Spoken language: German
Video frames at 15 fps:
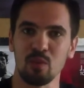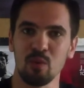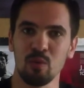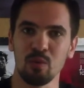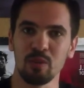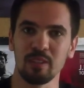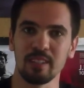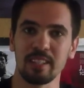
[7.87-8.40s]

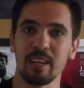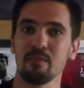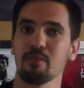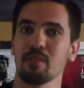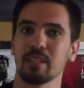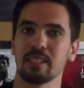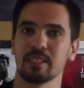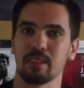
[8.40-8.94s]
Und ja, wir
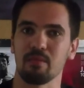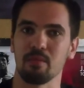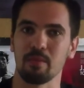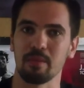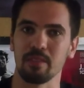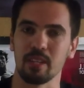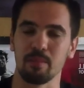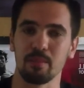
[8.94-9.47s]
wollten jetzt einfach
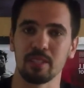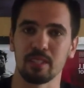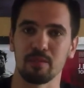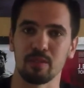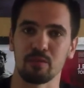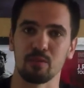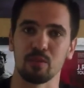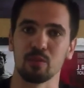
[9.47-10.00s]
mal wieder ein bisschen
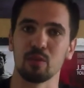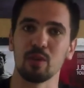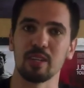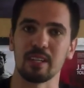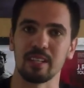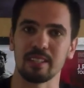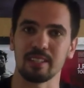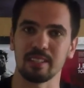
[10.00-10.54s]
was von uns
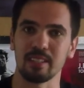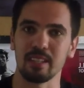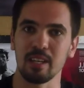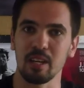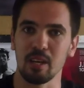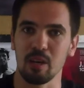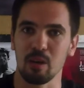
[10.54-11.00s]
hören lassen